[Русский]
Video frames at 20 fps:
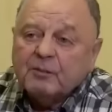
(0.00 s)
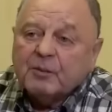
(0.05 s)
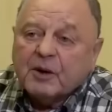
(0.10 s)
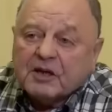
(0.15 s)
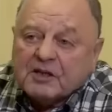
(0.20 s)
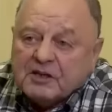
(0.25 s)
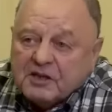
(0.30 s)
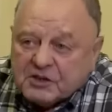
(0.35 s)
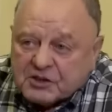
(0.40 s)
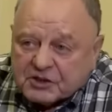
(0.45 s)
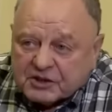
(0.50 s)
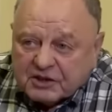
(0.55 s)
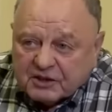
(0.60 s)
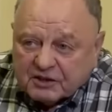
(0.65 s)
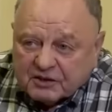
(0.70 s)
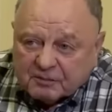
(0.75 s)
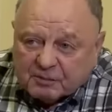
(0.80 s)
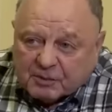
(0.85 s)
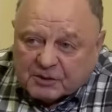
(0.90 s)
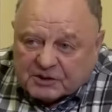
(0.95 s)

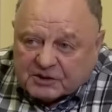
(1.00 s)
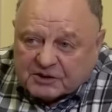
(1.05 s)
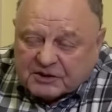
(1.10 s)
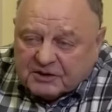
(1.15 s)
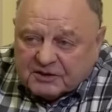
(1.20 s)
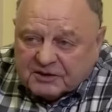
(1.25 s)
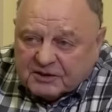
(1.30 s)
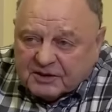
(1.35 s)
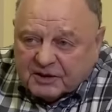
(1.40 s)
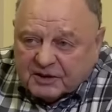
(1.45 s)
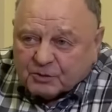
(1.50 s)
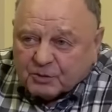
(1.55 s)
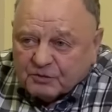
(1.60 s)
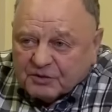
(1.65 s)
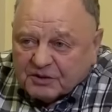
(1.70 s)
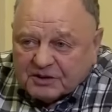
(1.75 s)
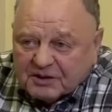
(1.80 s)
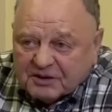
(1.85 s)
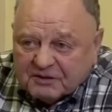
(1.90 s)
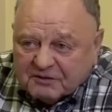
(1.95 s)
практически почти никто
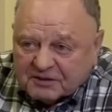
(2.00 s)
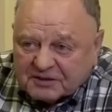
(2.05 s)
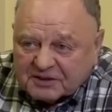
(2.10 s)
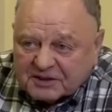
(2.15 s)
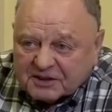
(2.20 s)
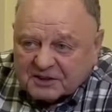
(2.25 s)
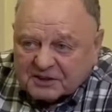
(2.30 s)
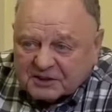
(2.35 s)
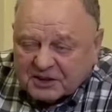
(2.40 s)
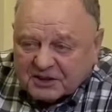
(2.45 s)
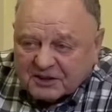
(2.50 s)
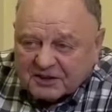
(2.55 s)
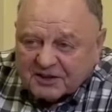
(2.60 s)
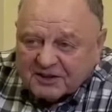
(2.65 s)
ведь и не возражал.